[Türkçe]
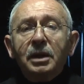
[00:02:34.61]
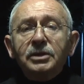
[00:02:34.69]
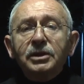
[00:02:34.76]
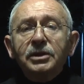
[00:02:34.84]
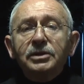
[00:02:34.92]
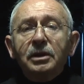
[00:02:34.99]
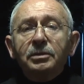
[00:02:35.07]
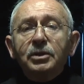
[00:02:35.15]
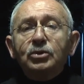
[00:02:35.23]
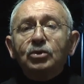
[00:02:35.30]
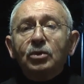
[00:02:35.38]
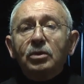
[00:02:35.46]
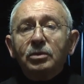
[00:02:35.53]
başlıca bir
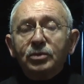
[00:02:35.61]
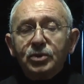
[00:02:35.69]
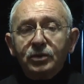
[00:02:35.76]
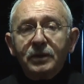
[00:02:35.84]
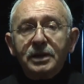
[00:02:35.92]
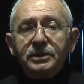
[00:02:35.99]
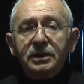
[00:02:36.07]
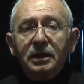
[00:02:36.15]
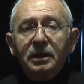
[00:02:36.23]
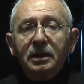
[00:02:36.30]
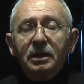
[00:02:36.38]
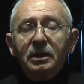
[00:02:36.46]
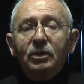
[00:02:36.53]
sorumlusu varsa
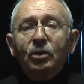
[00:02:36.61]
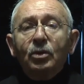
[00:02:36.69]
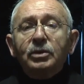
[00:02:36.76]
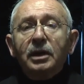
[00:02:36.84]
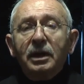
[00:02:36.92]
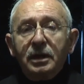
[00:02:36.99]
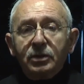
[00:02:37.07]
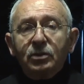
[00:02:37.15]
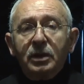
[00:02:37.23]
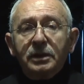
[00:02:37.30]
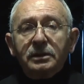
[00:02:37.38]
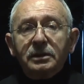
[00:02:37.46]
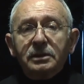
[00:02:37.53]
o da
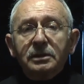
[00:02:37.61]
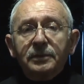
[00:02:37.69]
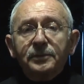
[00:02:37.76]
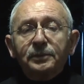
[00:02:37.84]
Erdoğan'dır.